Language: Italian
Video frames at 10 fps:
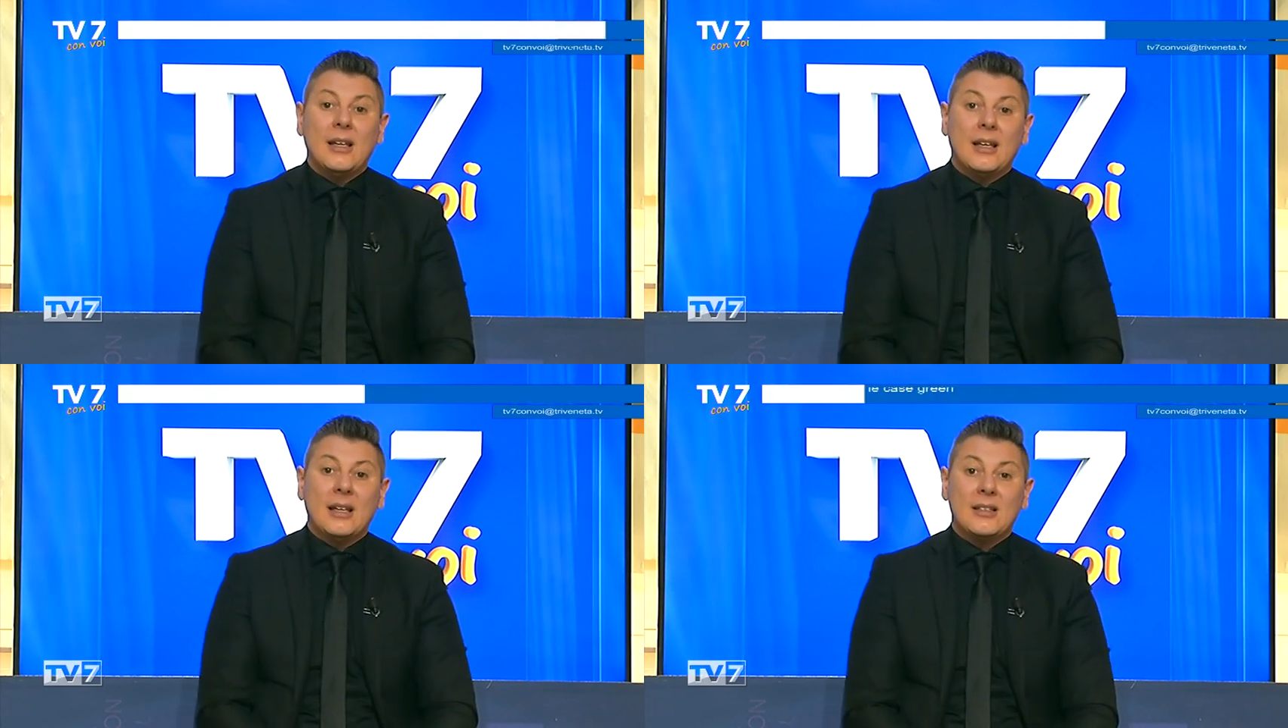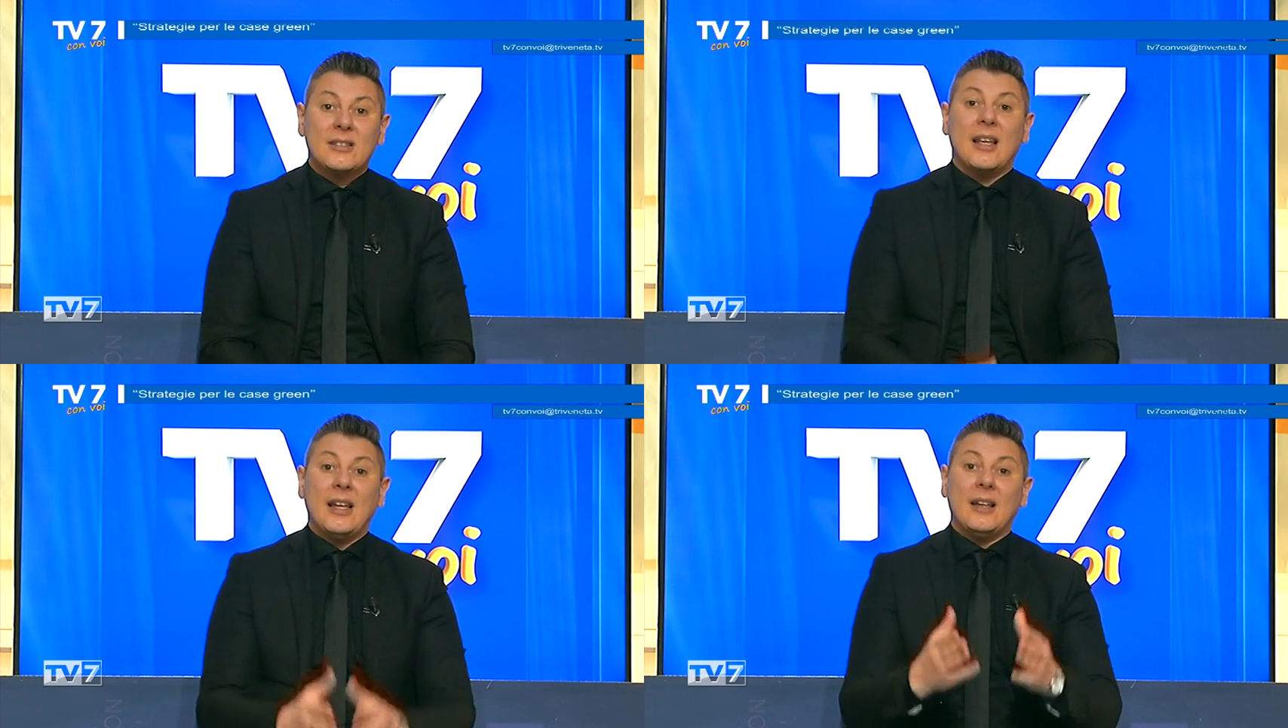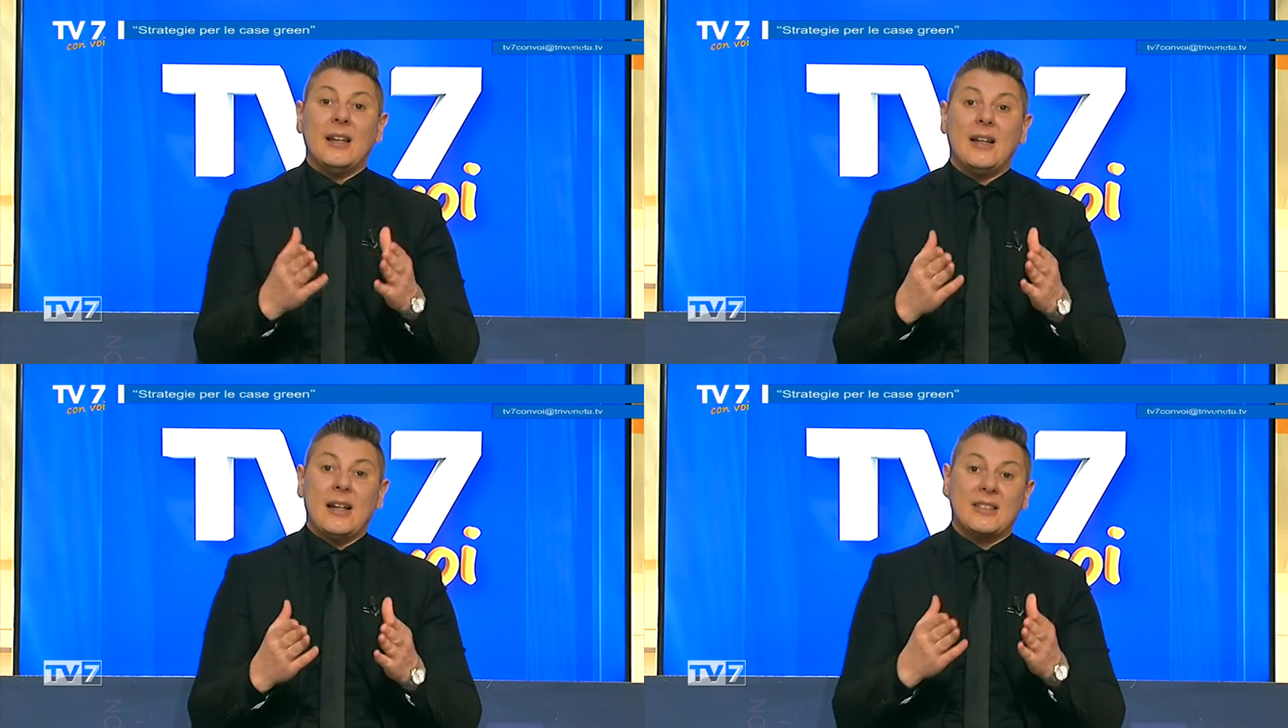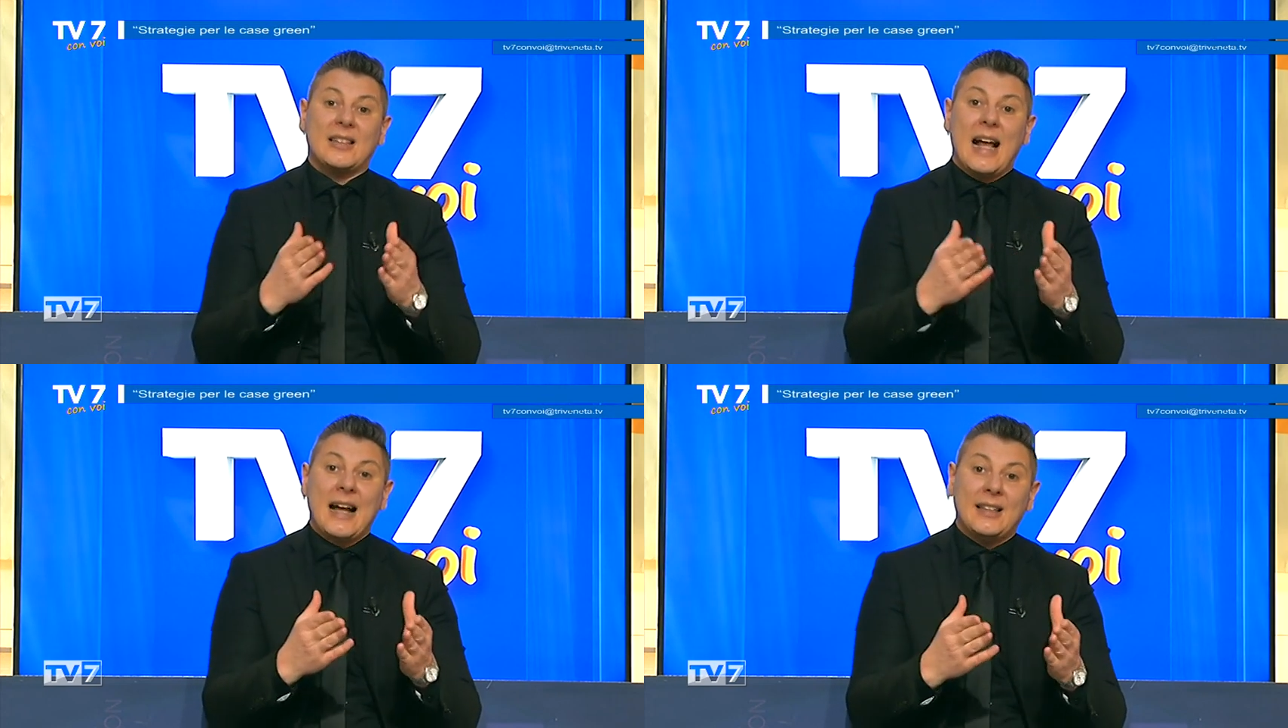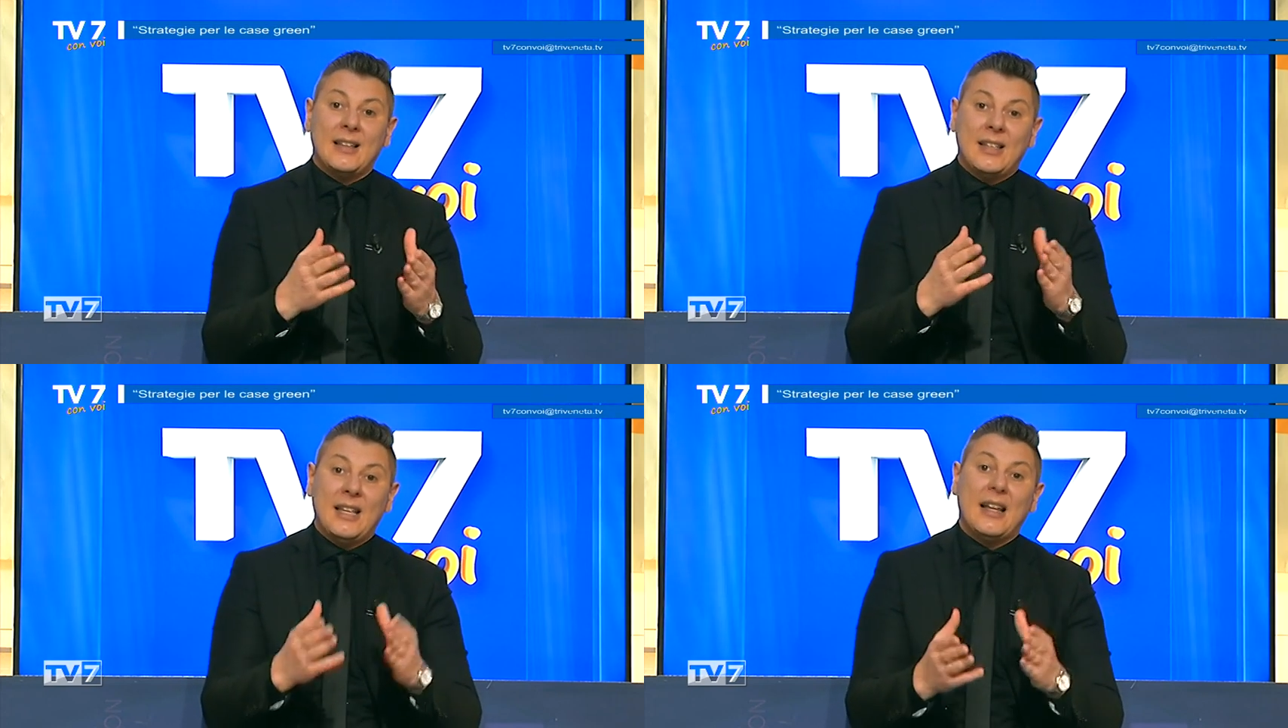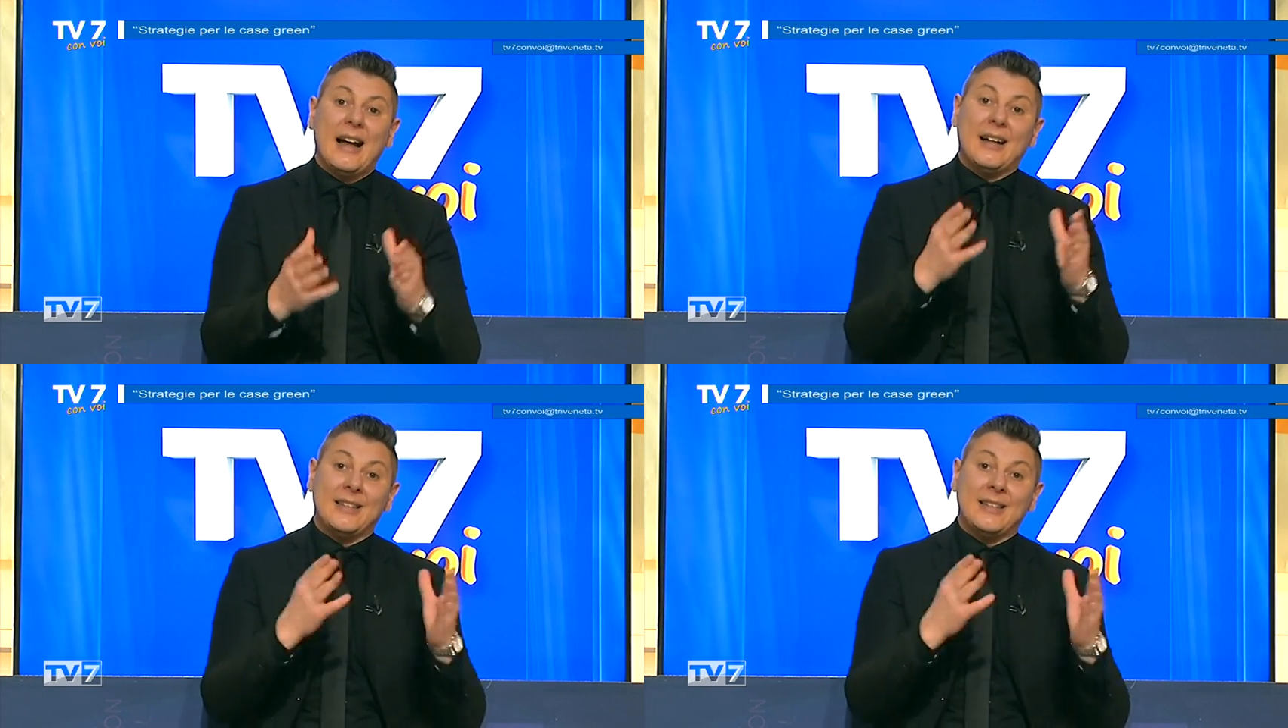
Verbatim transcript: eh, se la strada di